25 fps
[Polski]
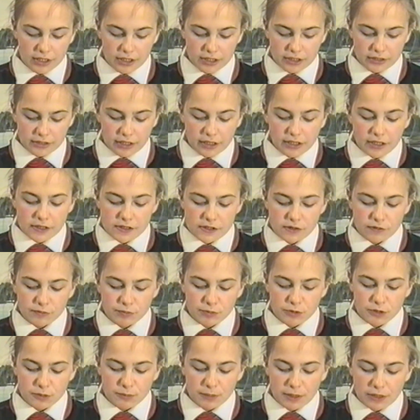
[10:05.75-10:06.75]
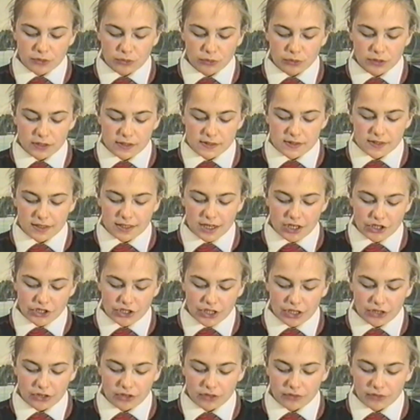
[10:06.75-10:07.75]
Tak jest w przypadku ulicy
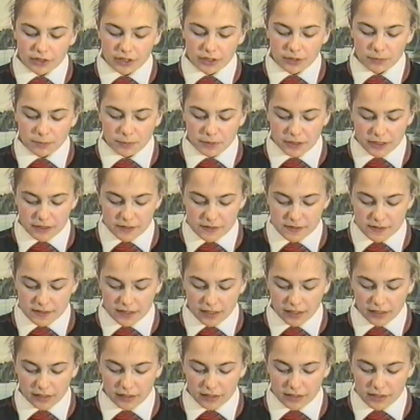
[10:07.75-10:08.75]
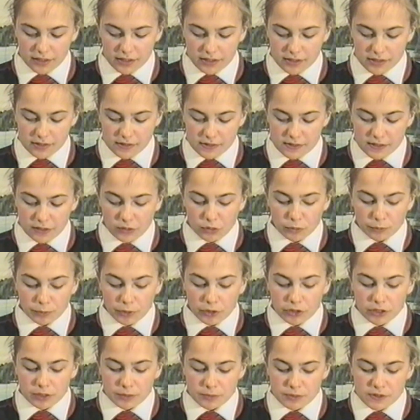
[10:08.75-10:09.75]
Kasztanowej i Pilskiej –
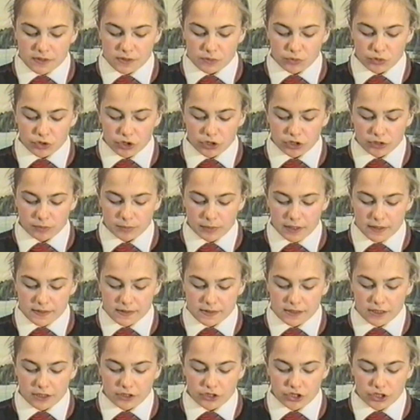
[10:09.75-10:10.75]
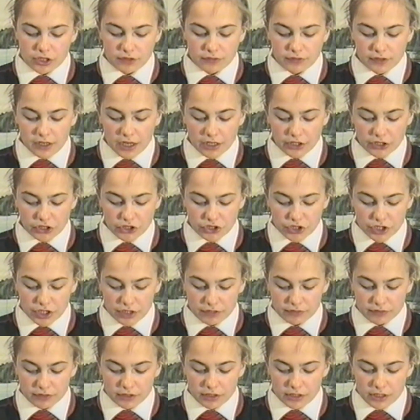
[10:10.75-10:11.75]
Zakupione przez Urząd Miasta drzewka i
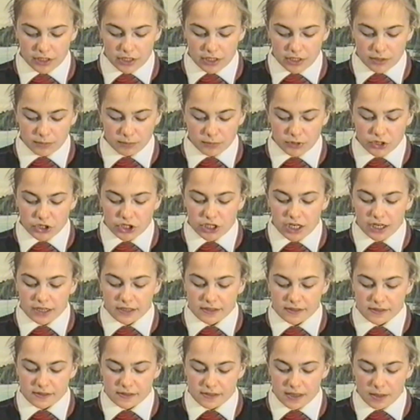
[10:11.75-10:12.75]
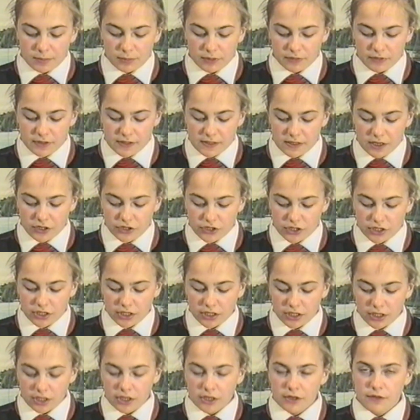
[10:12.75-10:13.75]
krzewy mieszkańcy sami wysadzili
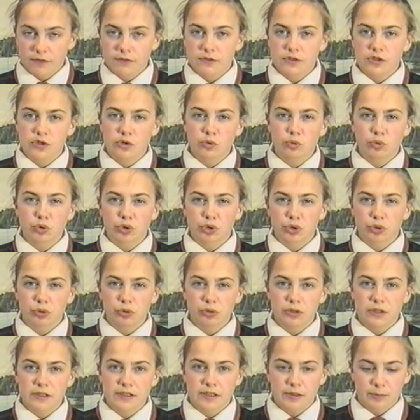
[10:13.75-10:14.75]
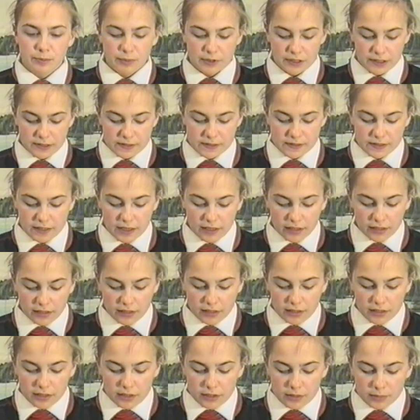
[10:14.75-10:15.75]
wzdłuż ulicy Pilskiej,
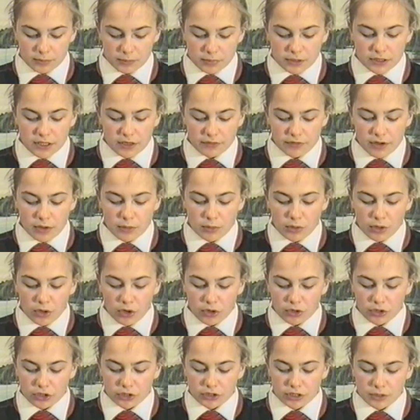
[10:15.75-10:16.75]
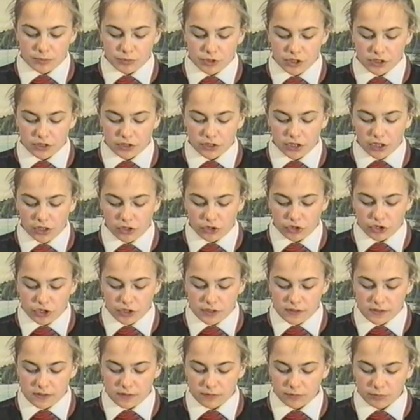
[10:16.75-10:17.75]
by dawały ochronę przed
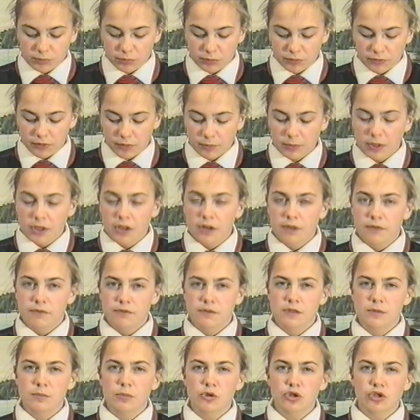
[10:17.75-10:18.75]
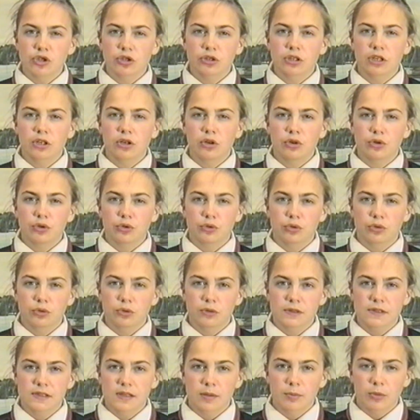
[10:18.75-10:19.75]
niekorzystnym wpływem wzmożonego ruchu
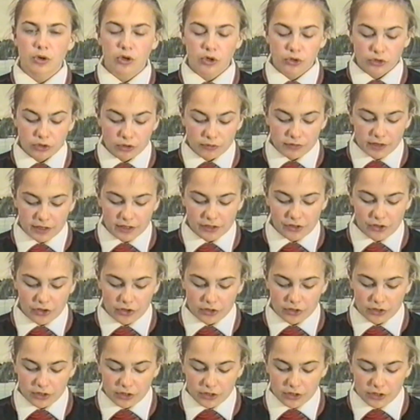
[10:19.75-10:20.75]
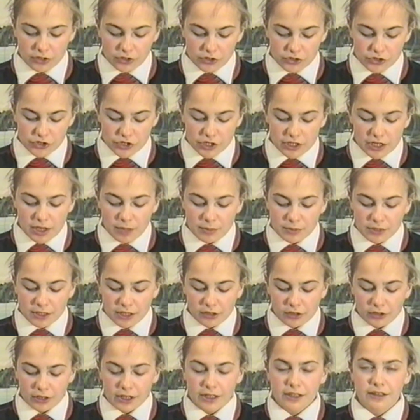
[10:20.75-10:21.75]
samochodowego. Czekamy na
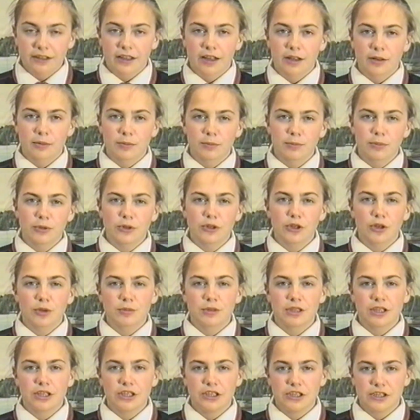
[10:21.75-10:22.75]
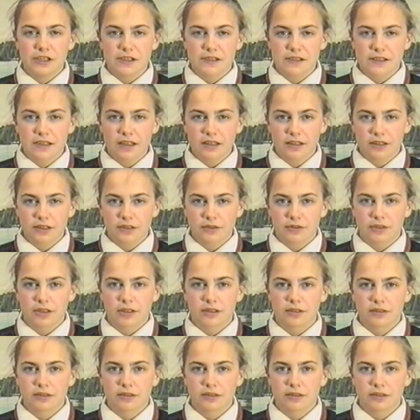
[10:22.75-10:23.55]
kolejne podobne inicjatywy.